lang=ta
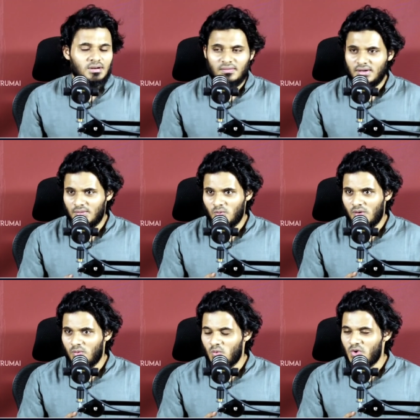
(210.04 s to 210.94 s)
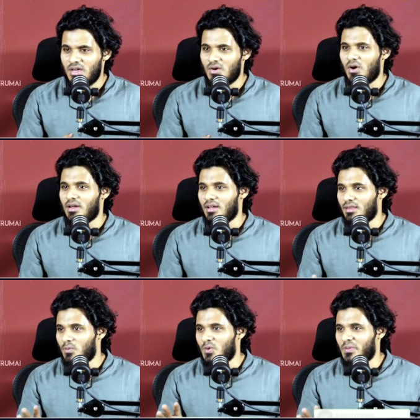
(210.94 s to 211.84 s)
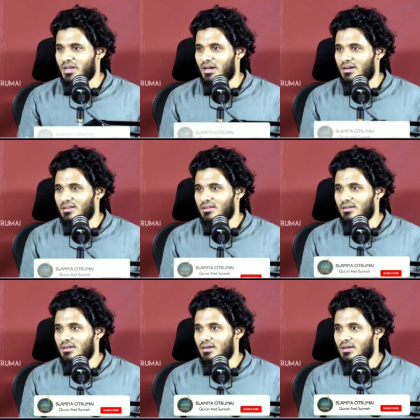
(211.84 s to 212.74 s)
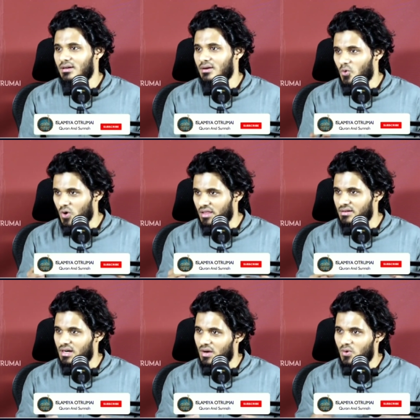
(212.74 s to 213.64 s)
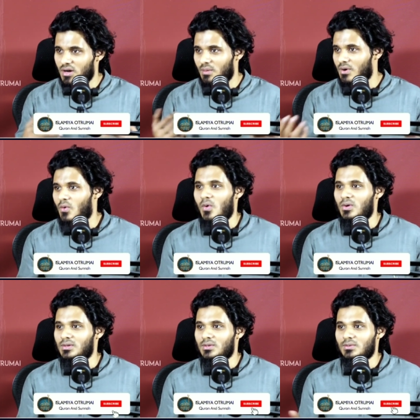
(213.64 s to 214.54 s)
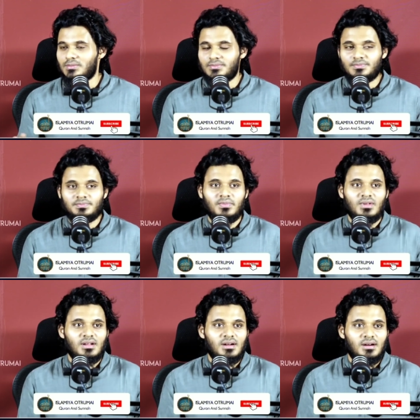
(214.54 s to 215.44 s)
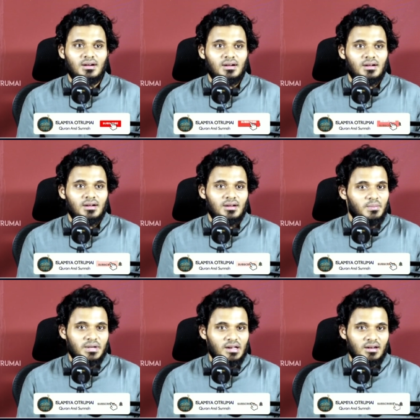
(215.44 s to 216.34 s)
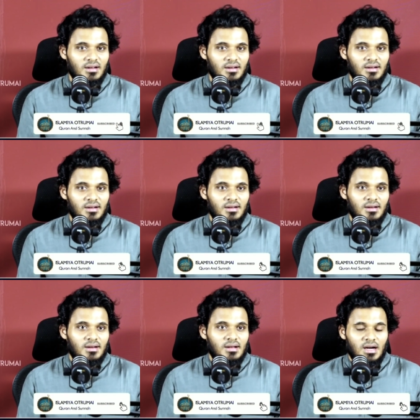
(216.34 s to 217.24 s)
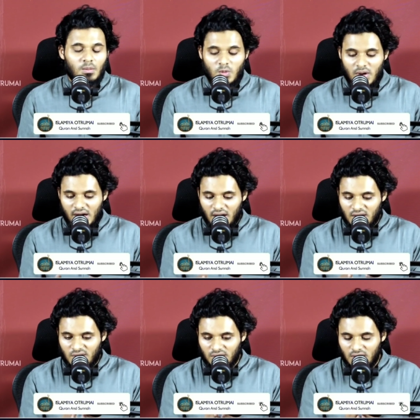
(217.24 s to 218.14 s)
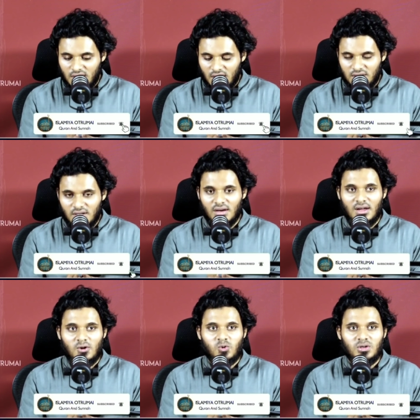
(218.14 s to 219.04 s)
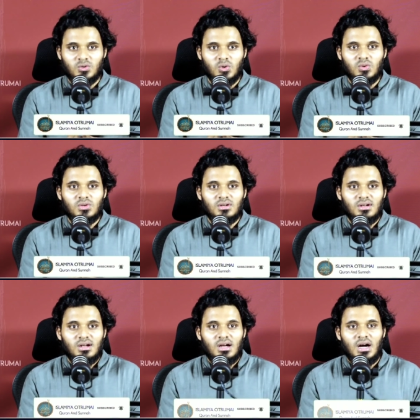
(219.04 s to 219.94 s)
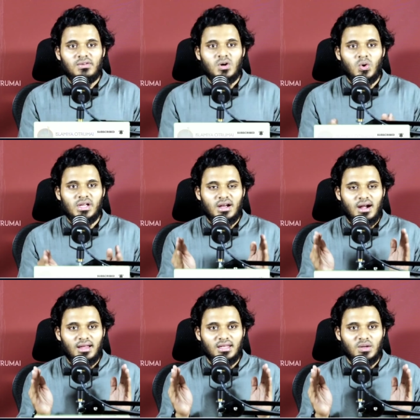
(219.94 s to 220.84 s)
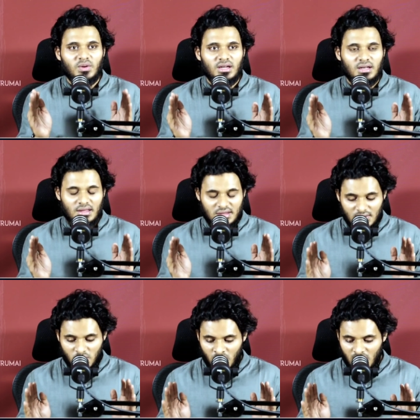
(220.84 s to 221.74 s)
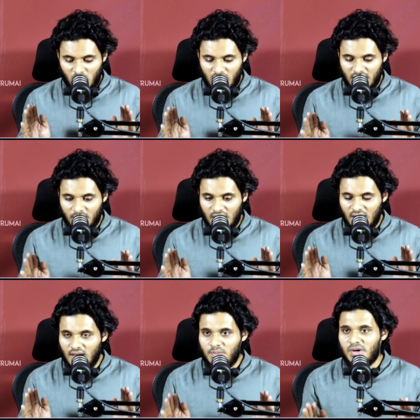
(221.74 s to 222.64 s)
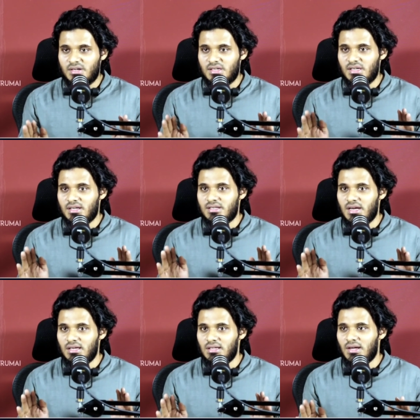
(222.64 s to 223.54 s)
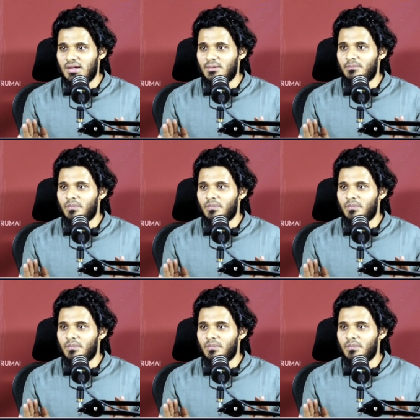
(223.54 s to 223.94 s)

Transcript: அவனை அவன் உயிரோடையே இந்த பூமியில் இருக்கக்கூடாதுங்கிற அளவுக்கு நம்ம கோவம் வந்துடும் அப்படியா இல்லையா அபுபக்கர சித்தி கிரதி அல்லாஹு அன்ஹு அவர்களுடைய காதில் வருகிறது உங்களுடைய மகளை பற்றிய செய்தியை